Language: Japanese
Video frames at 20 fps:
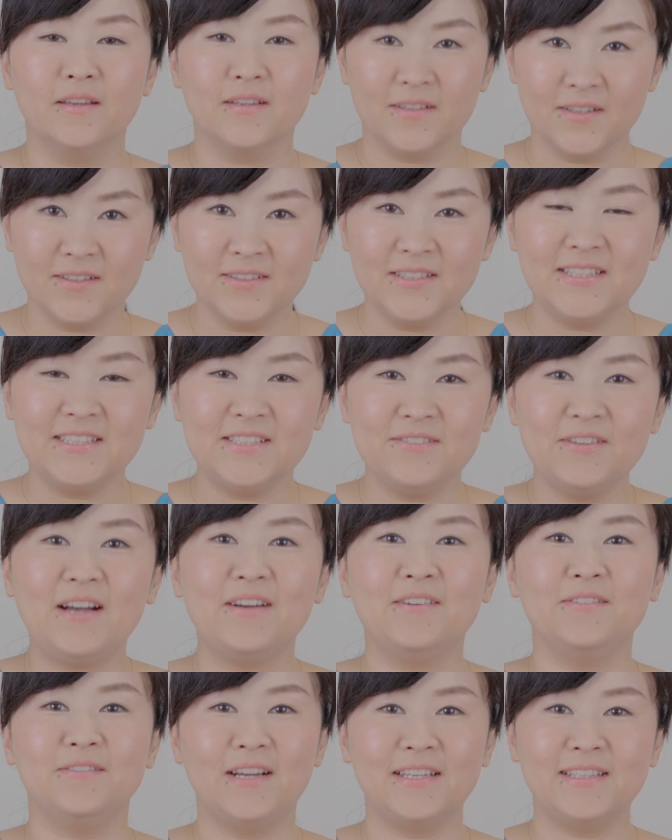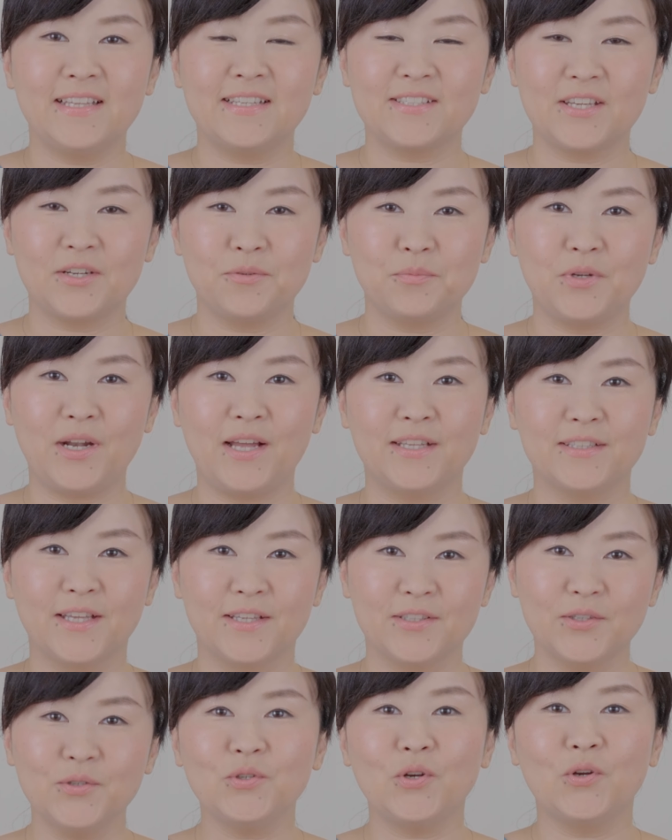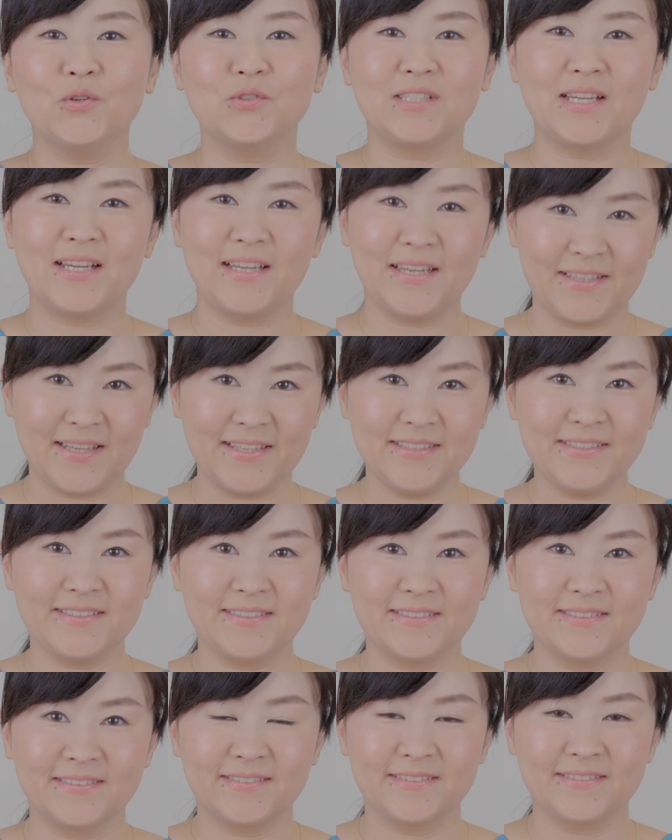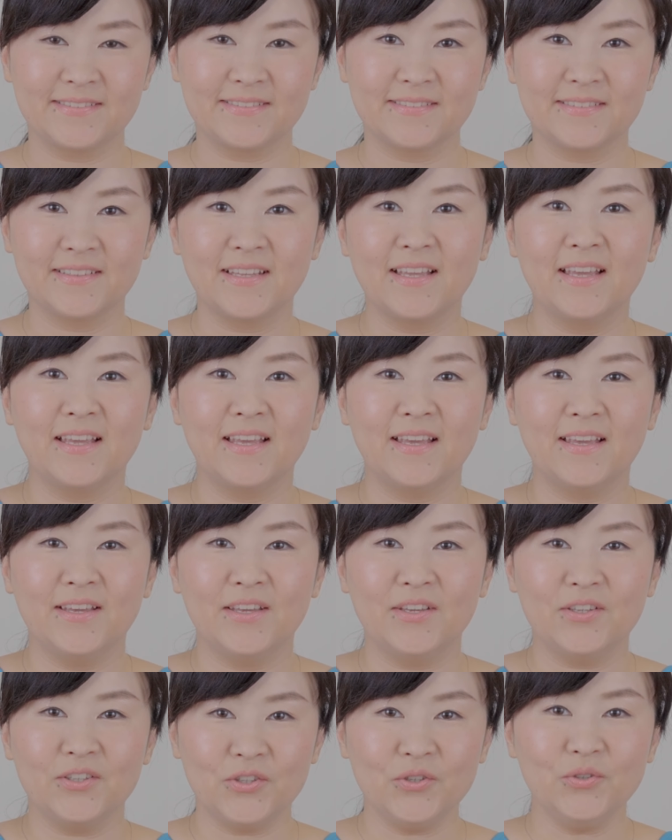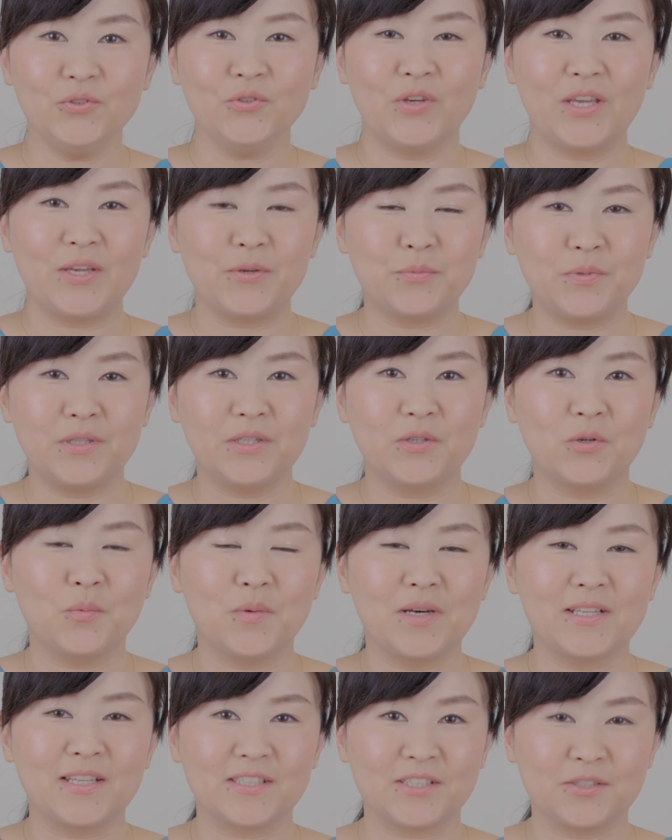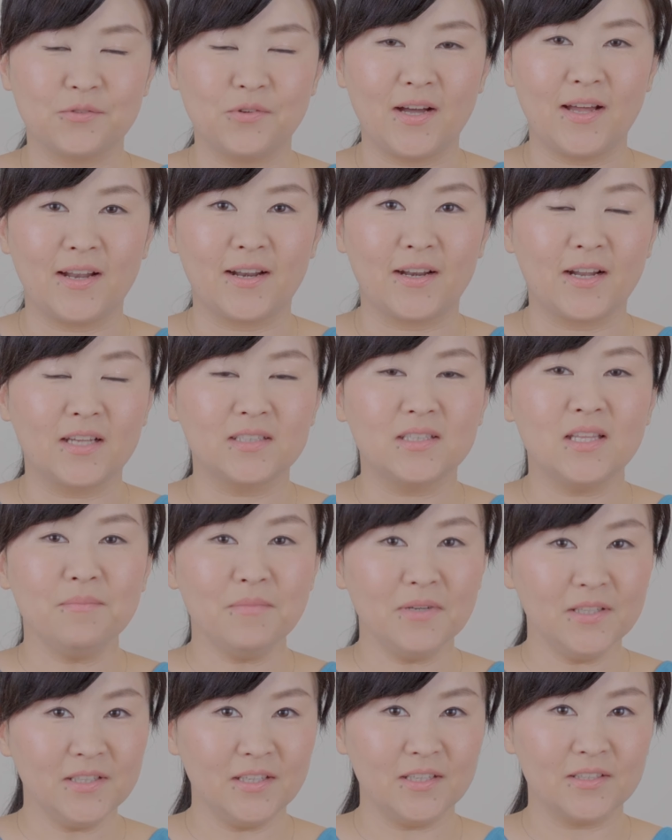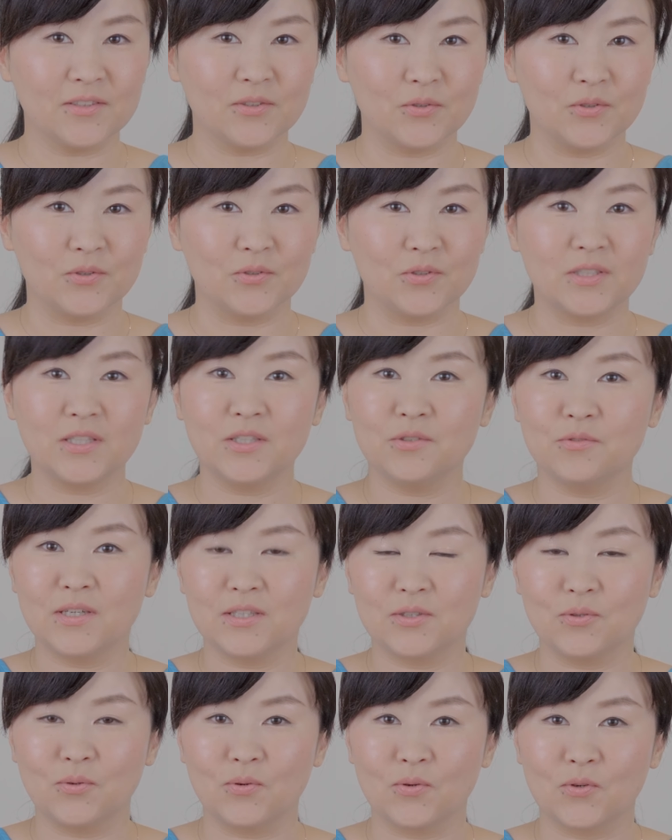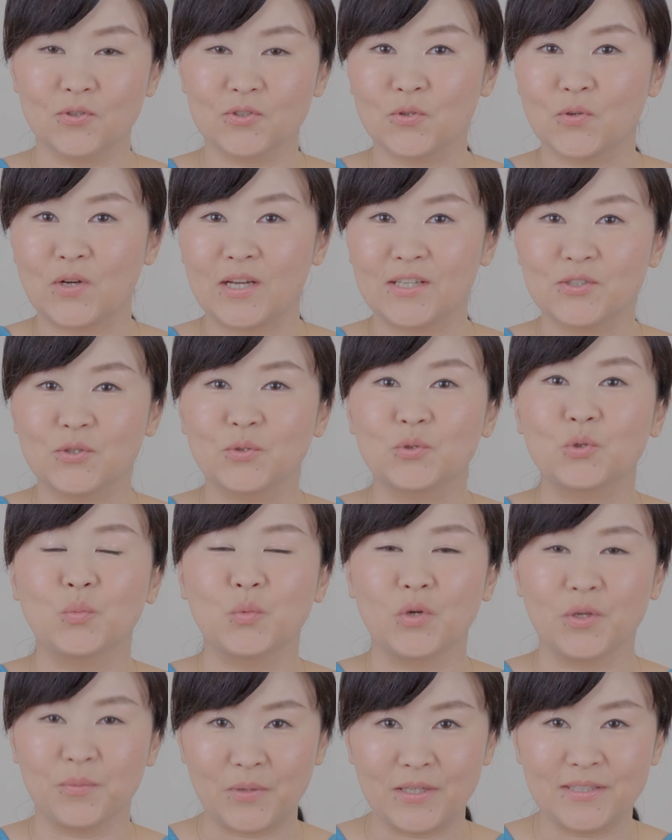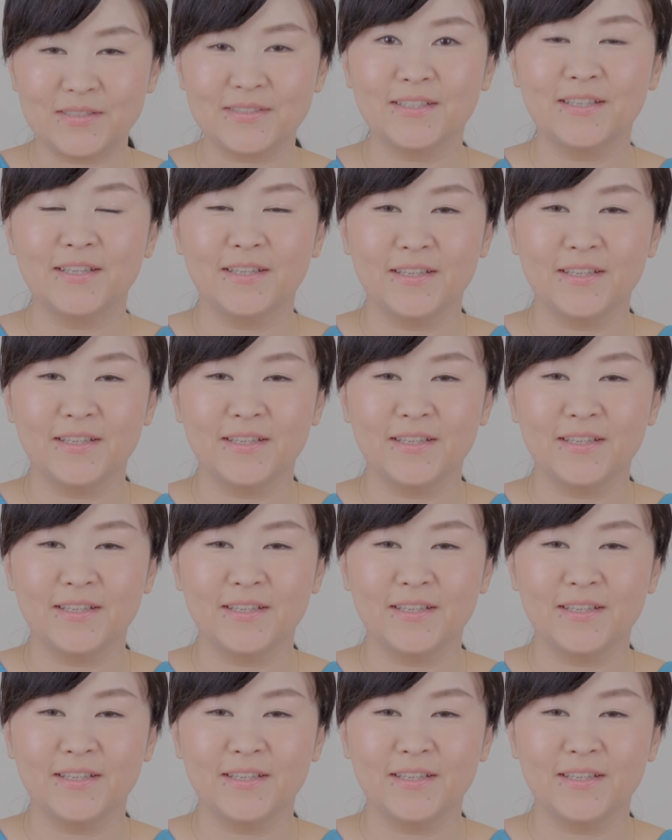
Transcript: こんにちはファイナンシャルプランナーのフローチャーヤです今日の FP 小話はラテマネーというキーワードをご紹介しようと思います